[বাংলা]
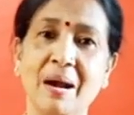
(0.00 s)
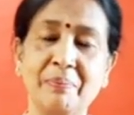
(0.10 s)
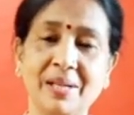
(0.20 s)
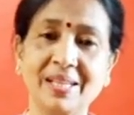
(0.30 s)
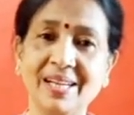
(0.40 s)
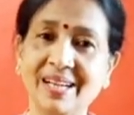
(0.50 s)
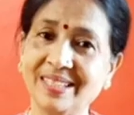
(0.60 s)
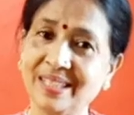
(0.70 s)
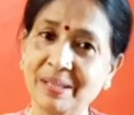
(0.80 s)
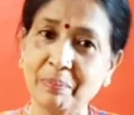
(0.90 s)
আপনাদের
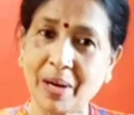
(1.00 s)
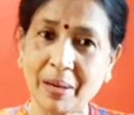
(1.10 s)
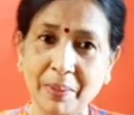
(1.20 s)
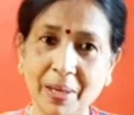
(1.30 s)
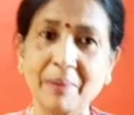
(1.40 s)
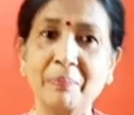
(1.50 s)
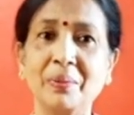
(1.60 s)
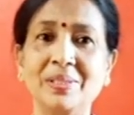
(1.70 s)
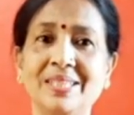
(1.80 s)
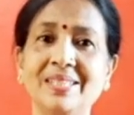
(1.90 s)
কাছে বারবার
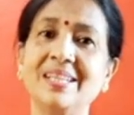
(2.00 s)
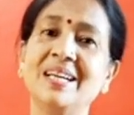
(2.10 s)
বলছি